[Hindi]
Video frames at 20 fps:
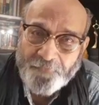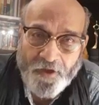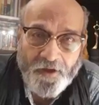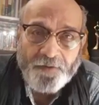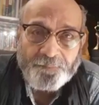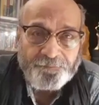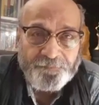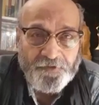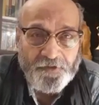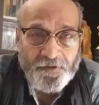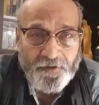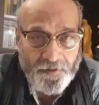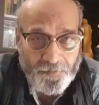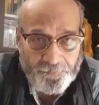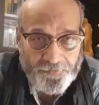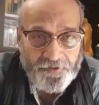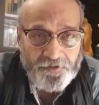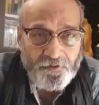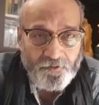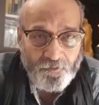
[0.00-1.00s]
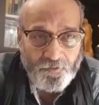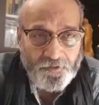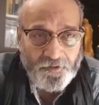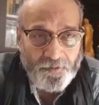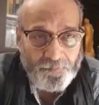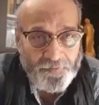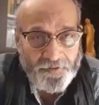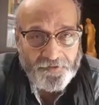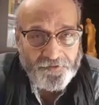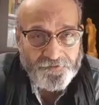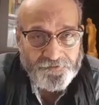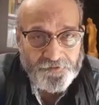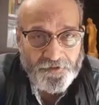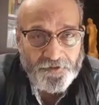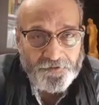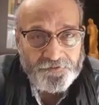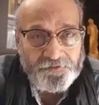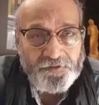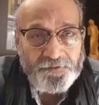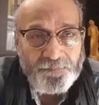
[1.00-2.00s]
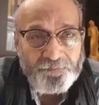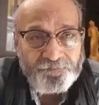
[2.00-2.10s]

आपने हमें और हमारे साथ